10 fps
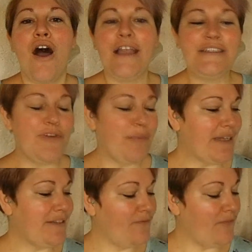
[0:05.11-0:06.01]
Heute
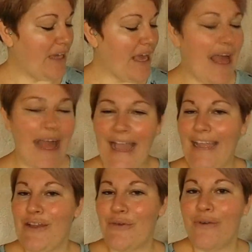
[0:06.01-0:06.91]
verbinden wir
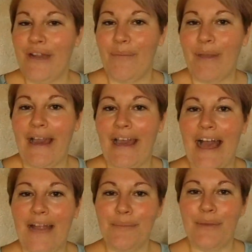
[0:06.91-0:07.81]
ein
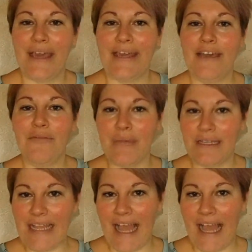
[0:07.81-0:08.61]
Rebuy-Unpacking mit